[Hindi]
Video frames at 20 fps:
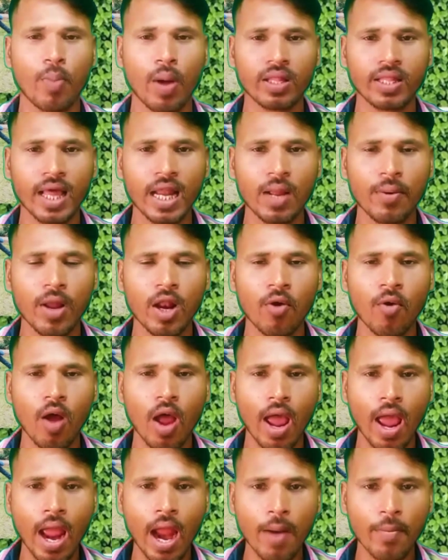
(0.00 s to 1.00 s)
बताने वाला हूँ
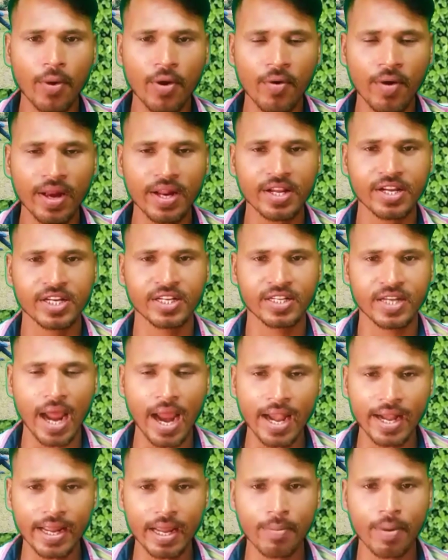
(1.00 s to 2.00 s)
एप डोवर
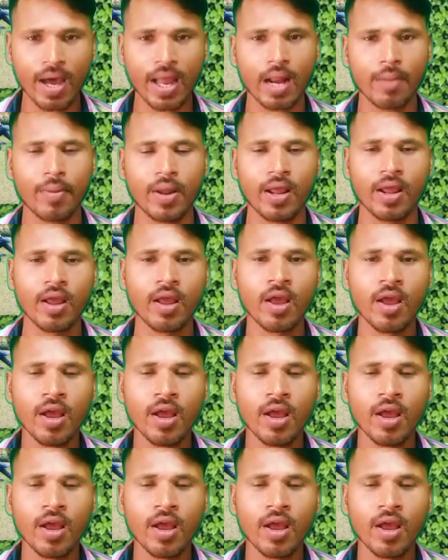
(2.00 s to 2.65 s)
स्टाइल के बारे में